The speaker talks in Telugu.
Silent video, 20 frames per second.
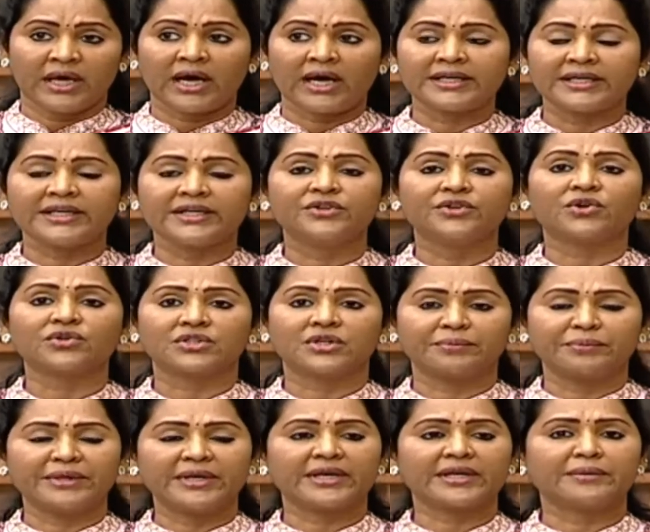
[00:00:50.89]
అని
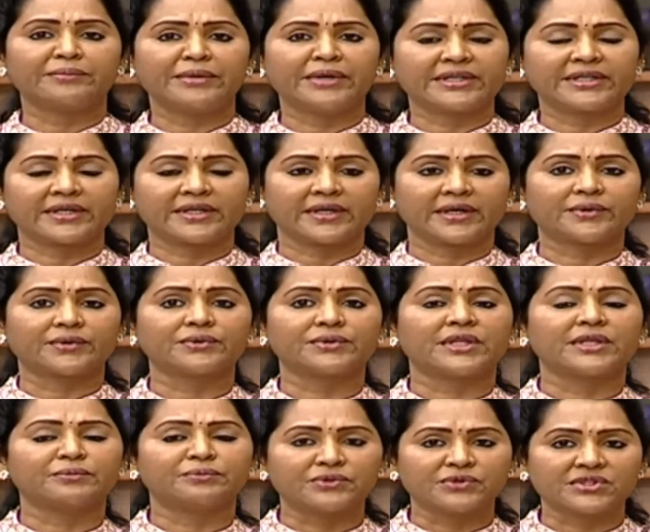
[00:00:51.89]
డాక్టర్ బిఆర్ అంబేద్కర్ గారు
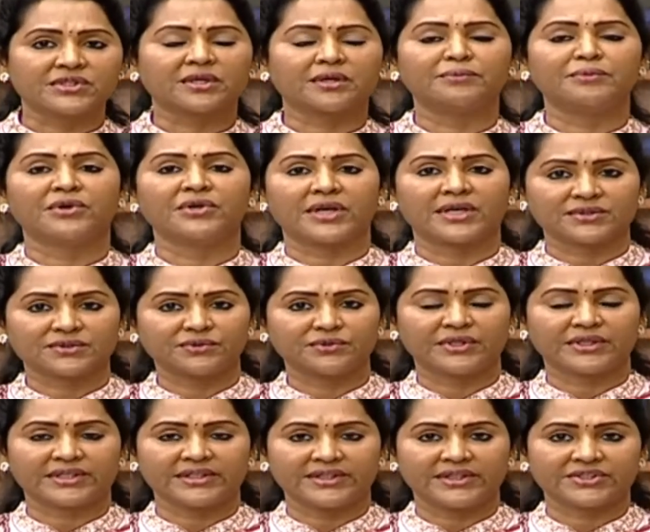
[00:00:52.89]
తన పుస్తకంలో
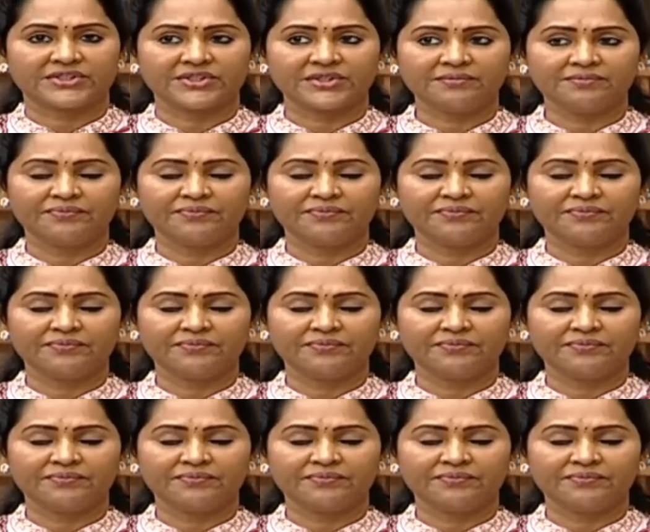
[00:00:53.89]
రాసుకుంటారు అధ్యక్ష